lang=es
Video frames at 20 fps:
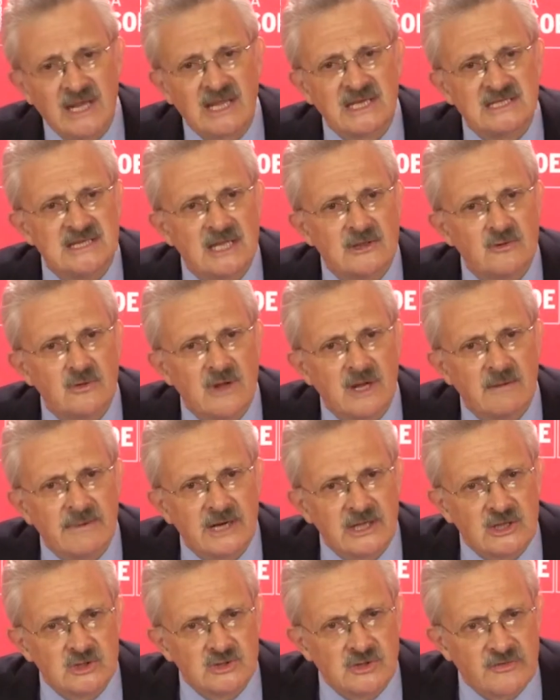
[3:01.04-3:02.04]
legislatura del
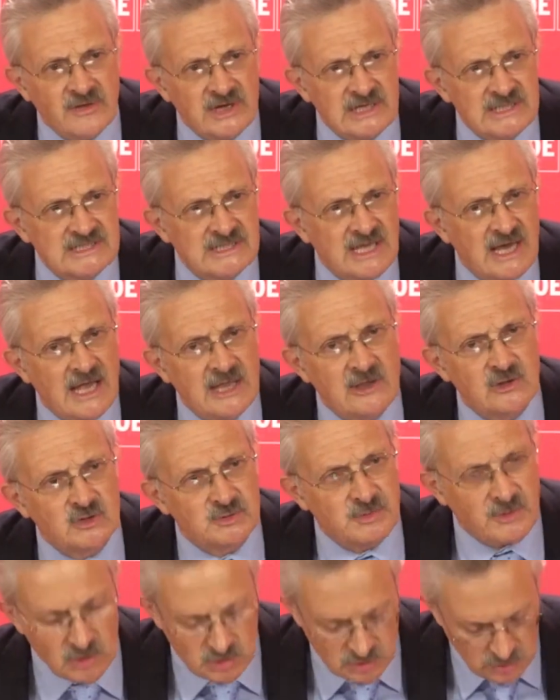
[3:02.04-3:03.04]
Partido Socialista, año
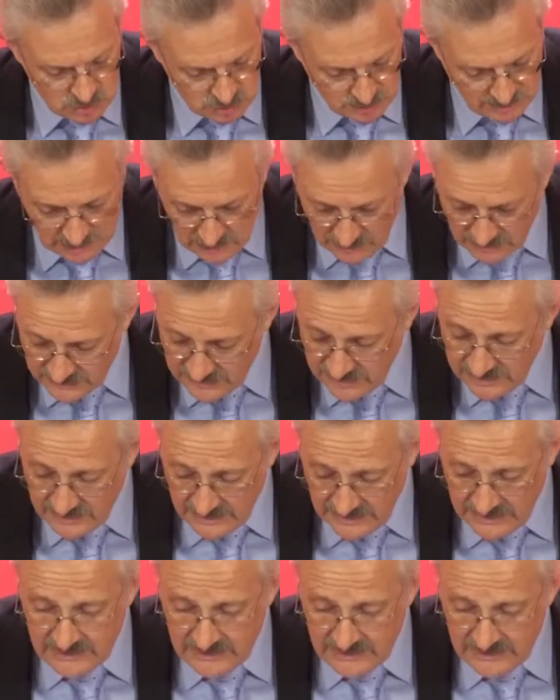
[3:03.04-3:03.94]
2008-2011,